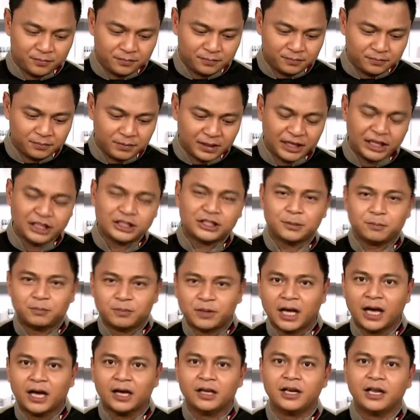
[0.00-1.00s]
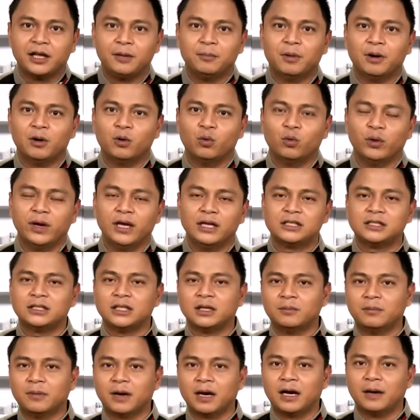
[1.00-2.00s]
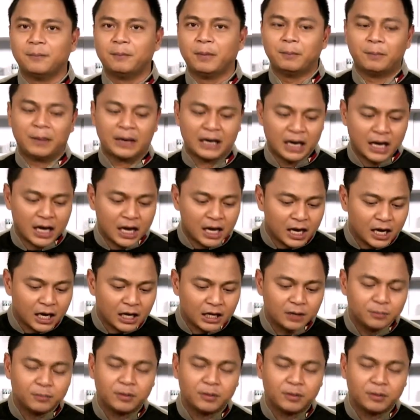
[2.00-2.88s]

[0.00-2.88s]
mag-isip tayo na ibang ways ng mga paparaan,